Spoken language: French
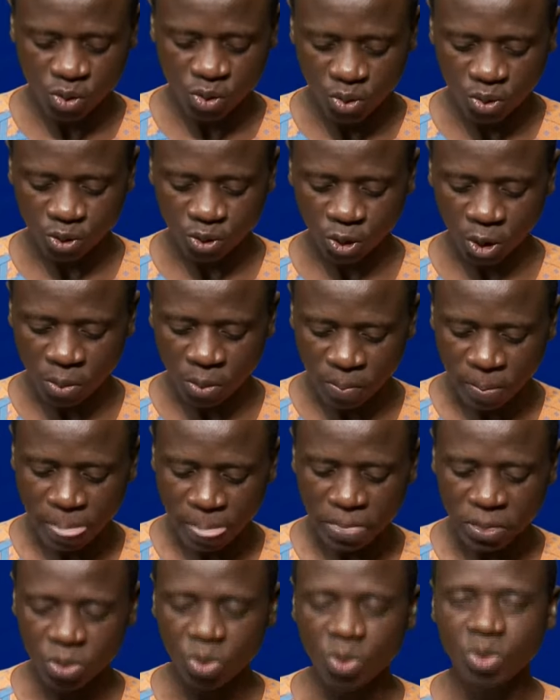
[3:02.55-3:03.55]
où nous sommes,
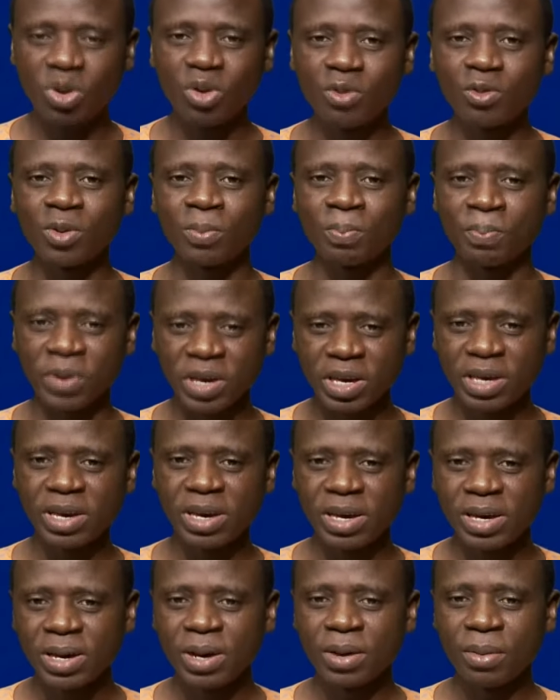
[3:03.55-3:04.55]
nous devons
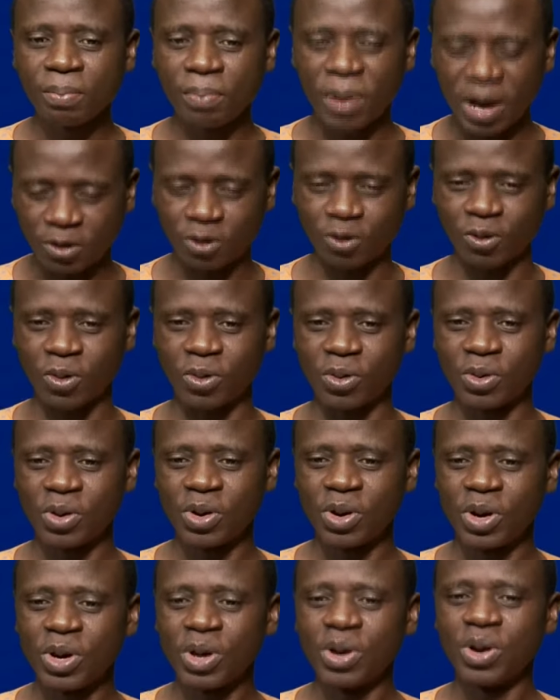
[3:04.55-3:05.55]
prier parce que
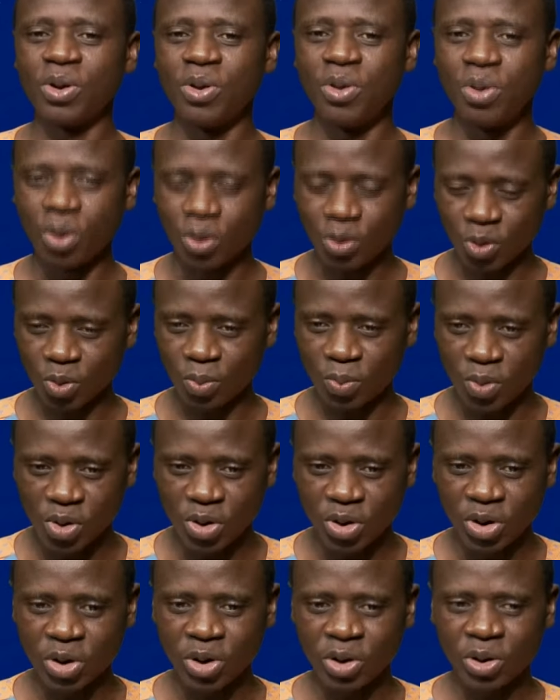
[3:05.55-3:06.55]
notre
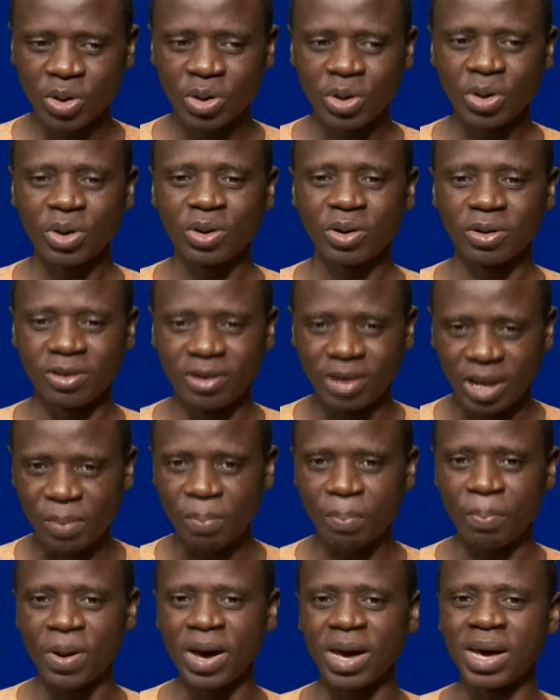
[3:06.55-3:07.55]
bonheur
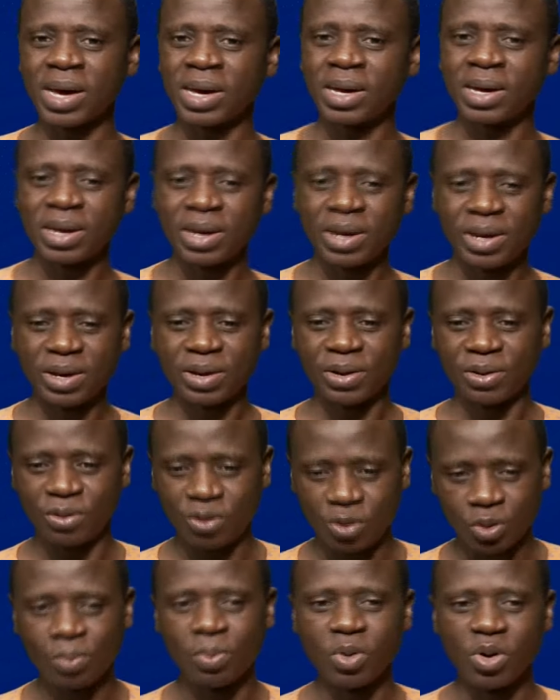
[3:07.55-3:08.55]
dépend
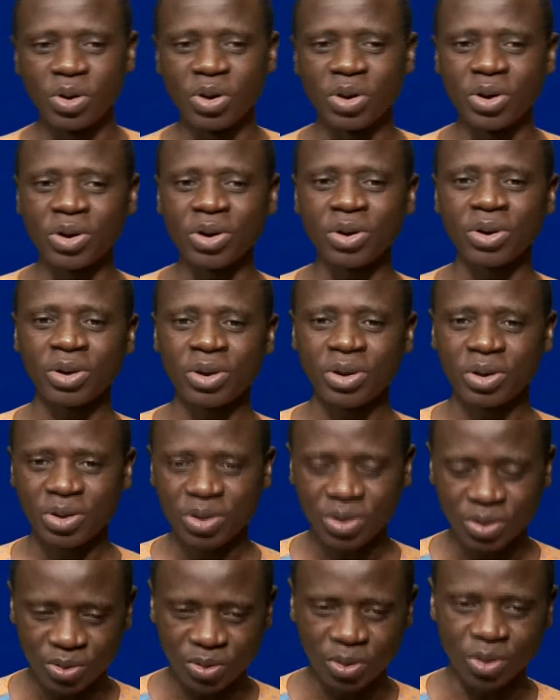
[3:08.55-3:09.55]
du bonheur
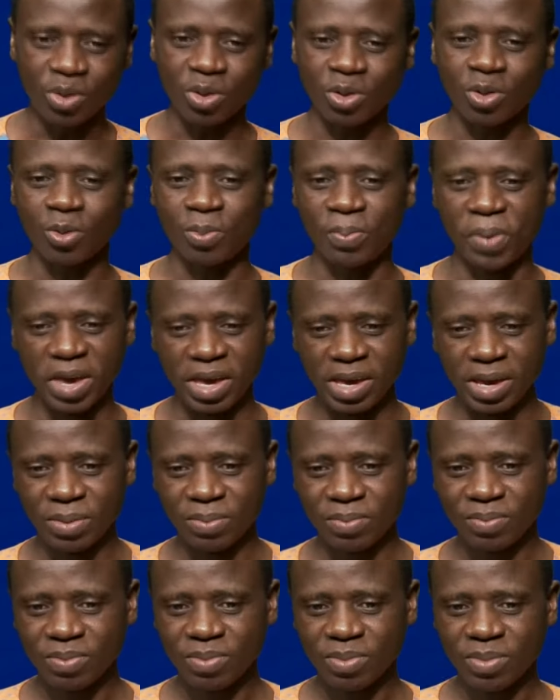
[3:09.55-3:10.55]
de notre pays.
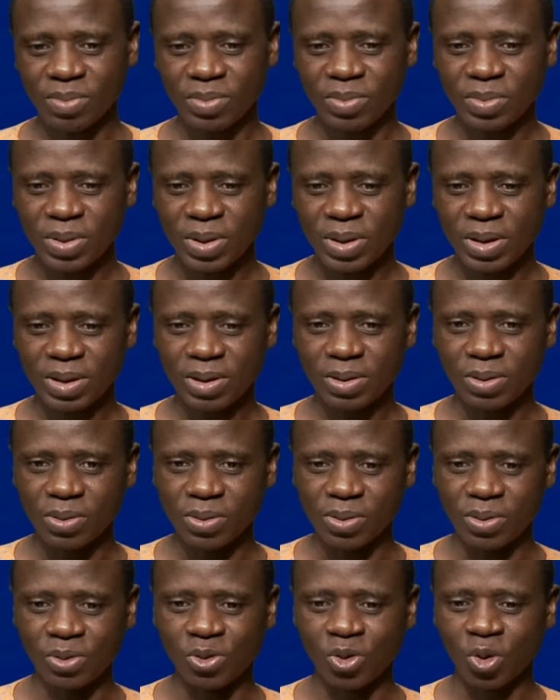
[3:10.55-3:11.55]

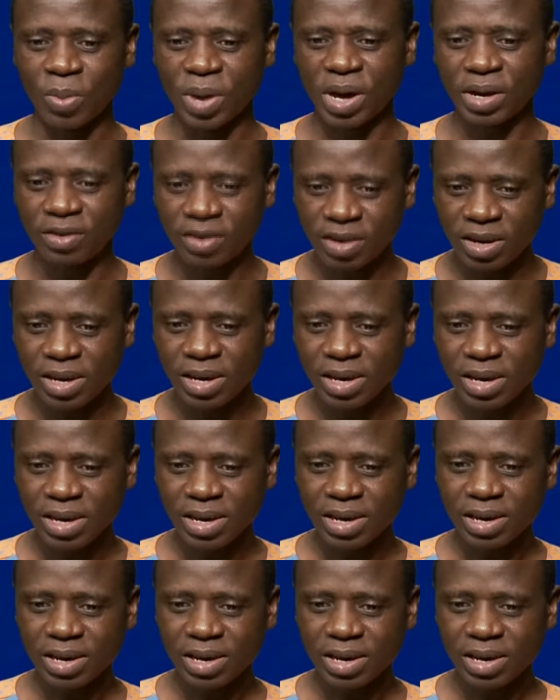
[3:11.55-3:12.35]
Autrement dit,